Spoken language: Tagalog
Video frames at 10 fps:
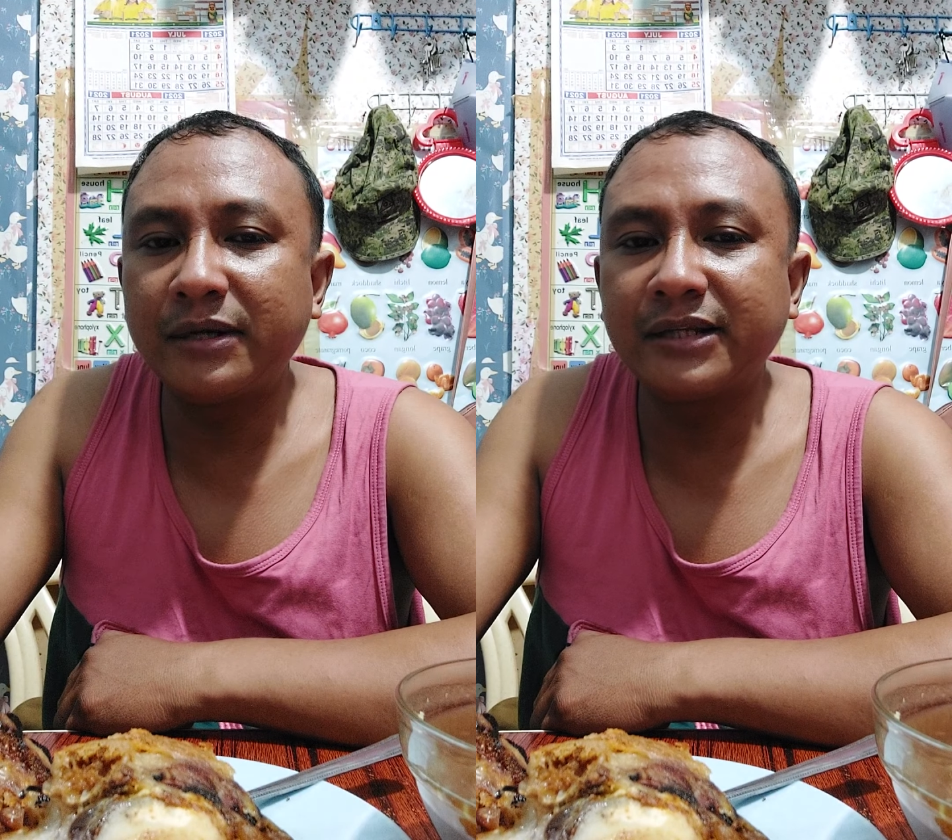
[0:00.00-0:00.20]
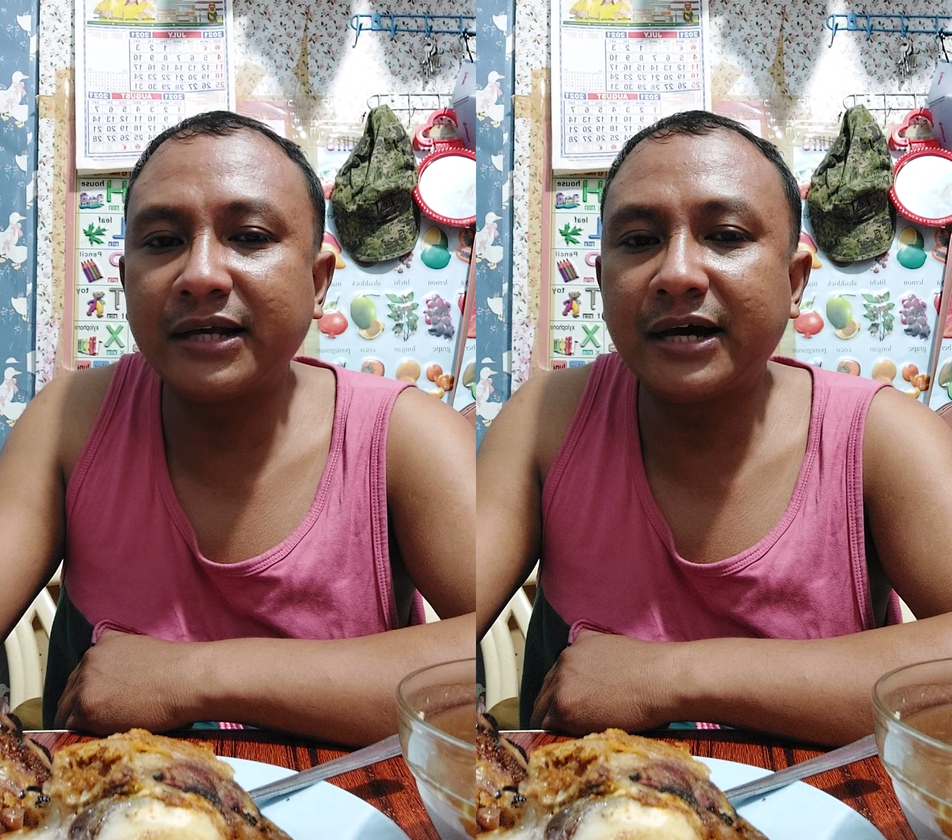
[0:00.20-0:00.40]

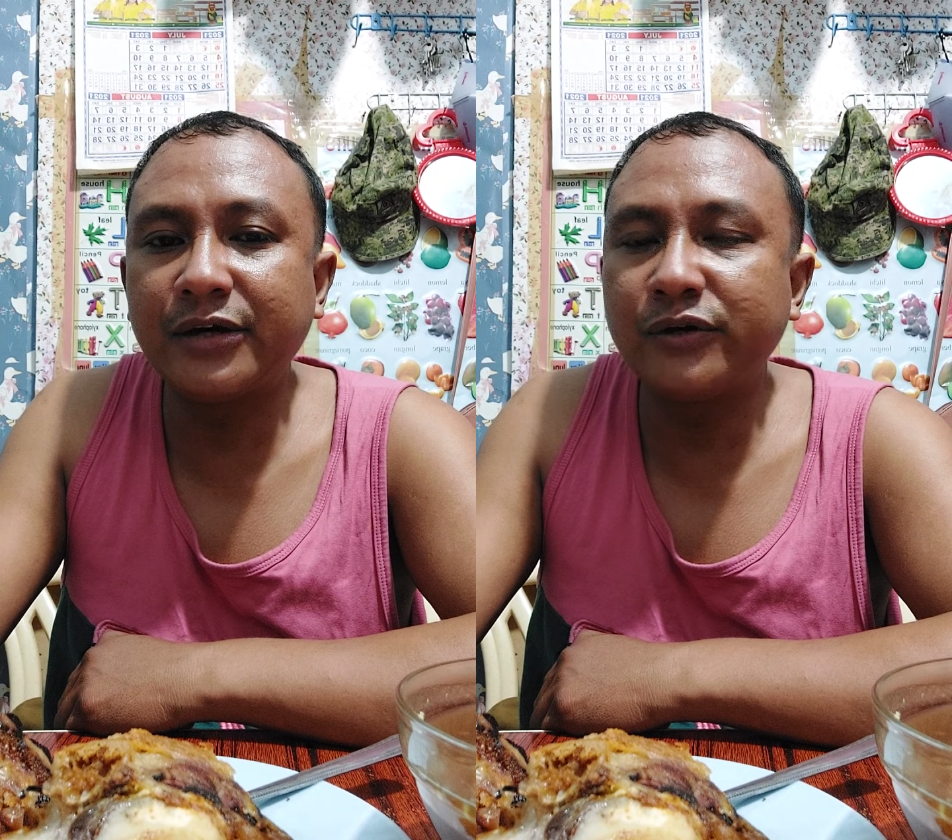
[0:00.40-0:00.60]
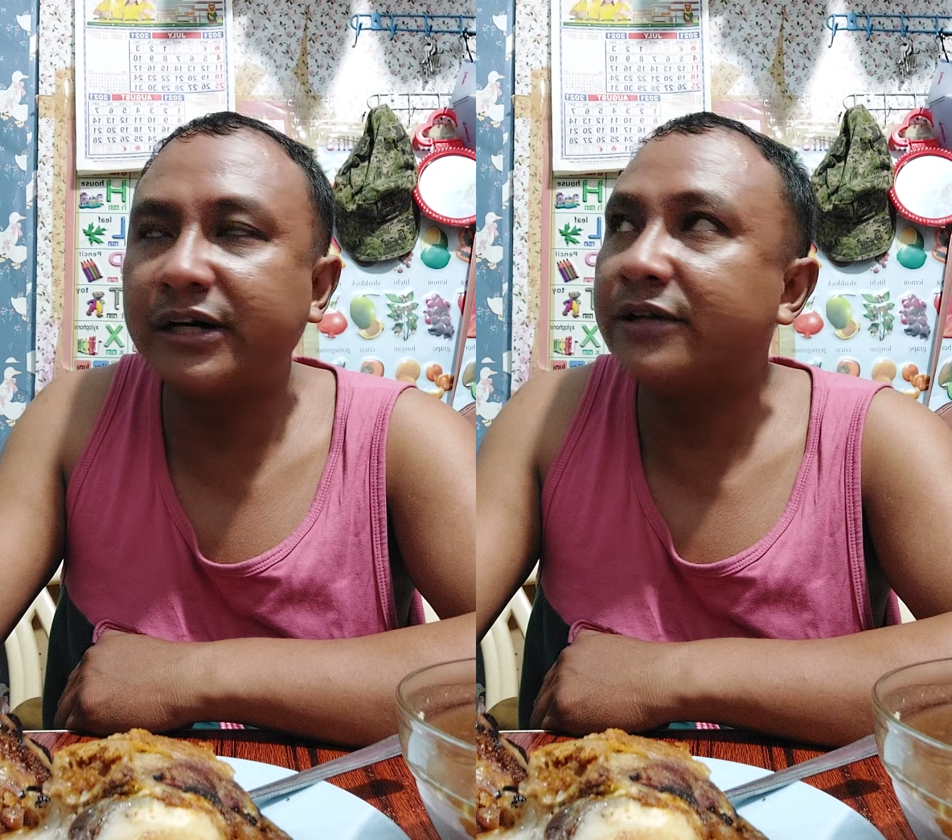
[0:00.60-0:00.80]
magdala
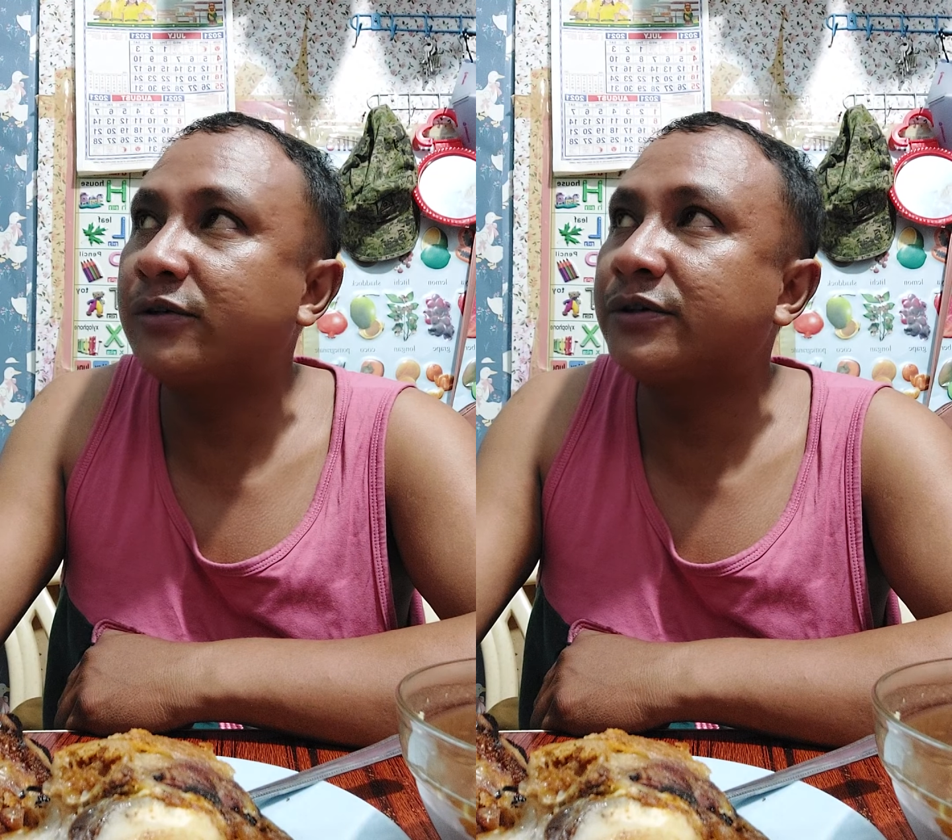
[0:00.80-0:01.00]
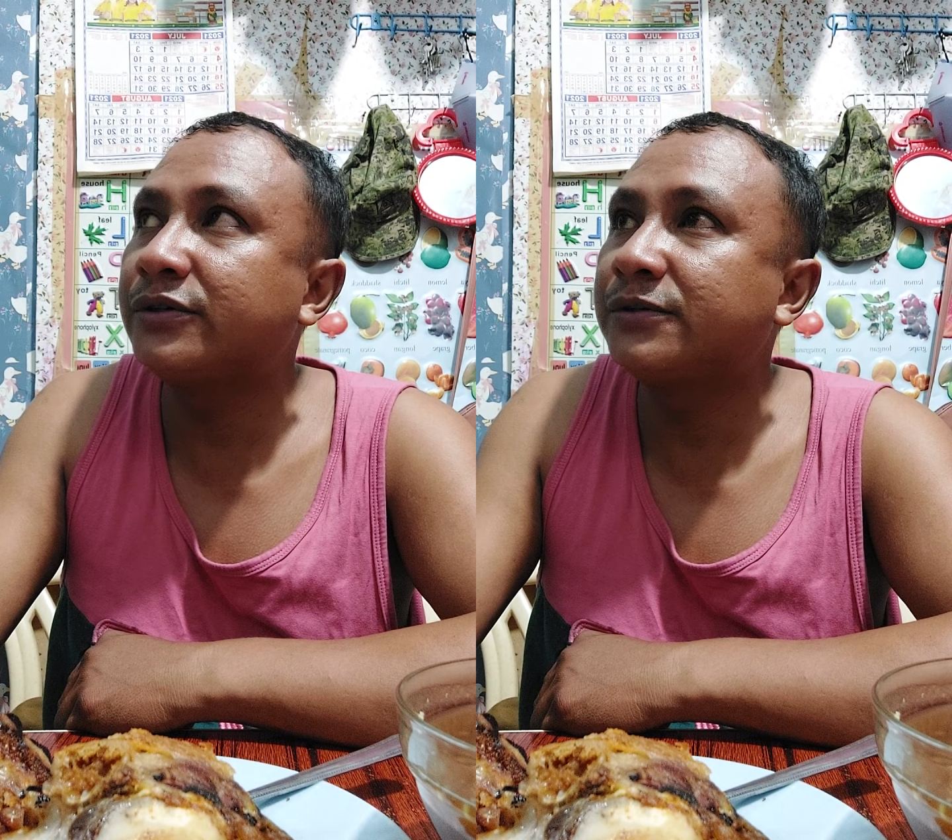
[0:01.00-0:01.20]
kayo ng
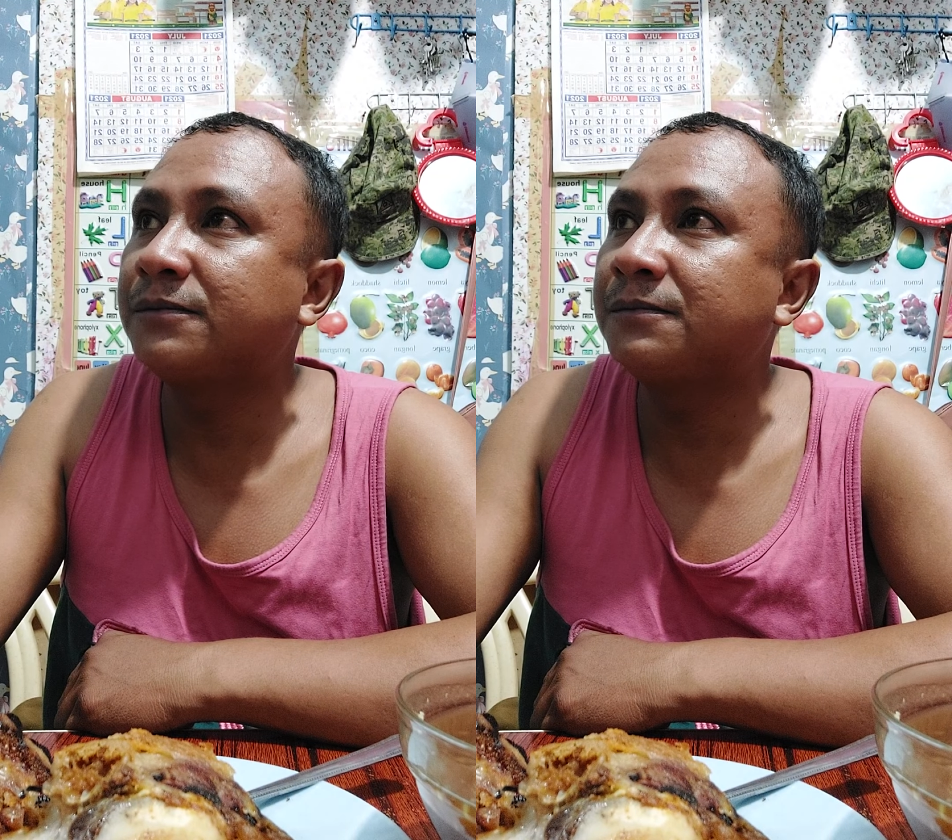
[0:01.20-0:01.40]
ano, yung